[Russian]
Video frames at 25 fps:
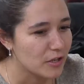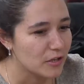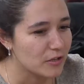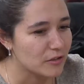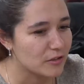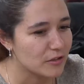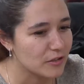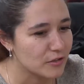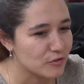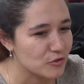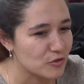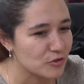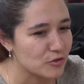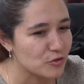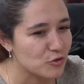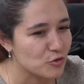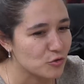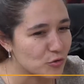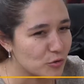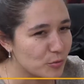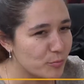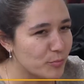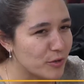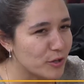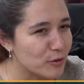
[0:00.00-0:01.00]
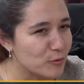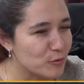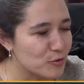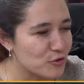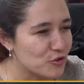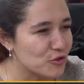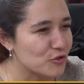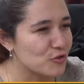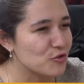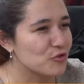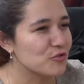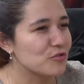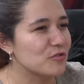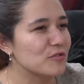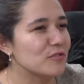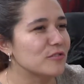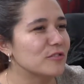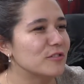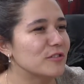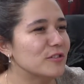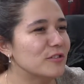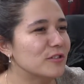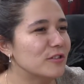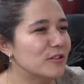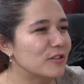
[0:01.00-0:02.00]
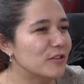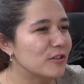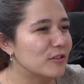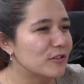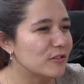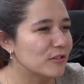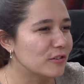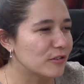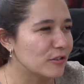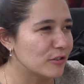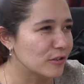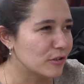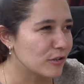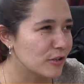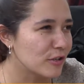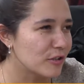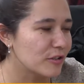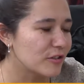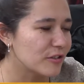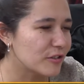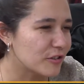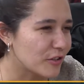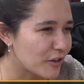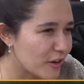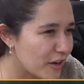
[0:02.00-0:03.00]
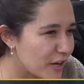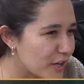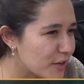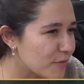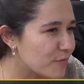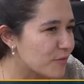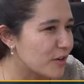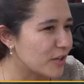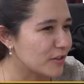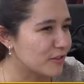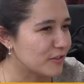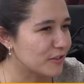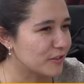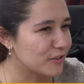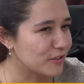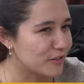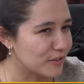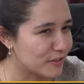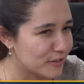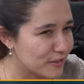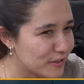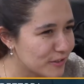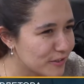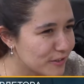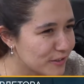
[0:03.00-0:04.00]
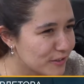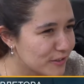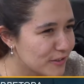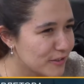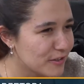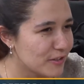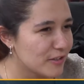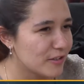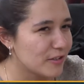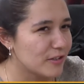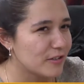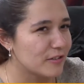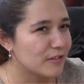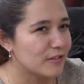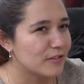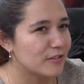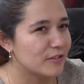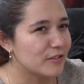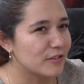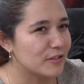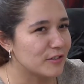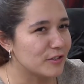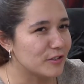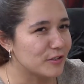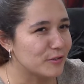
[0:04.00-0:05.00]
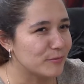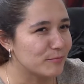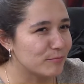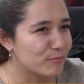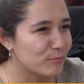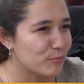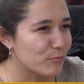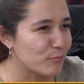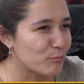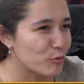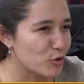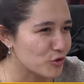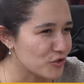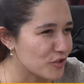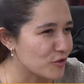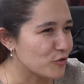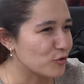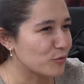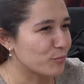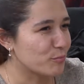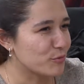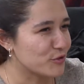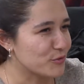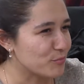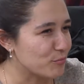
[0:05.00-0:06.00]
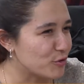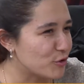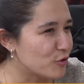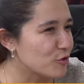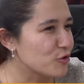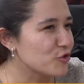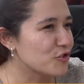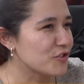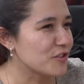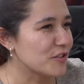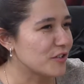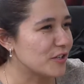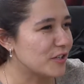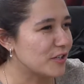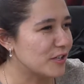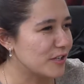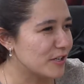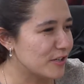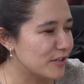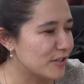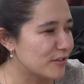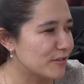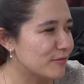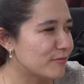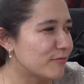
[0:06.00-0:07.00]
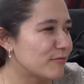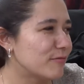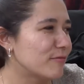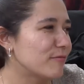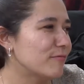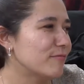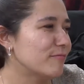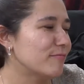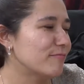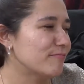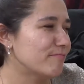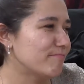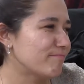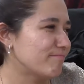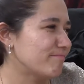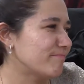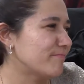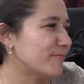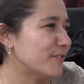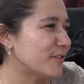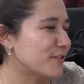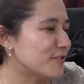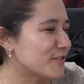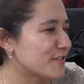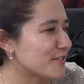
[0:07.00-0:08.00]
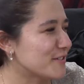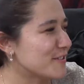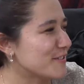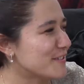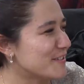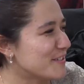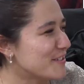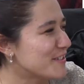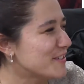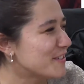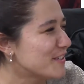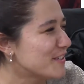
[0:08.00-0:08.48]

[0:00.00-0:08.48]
И также еще получишь э, э, драйв от игры, и просто там посмеешься и, как сказать,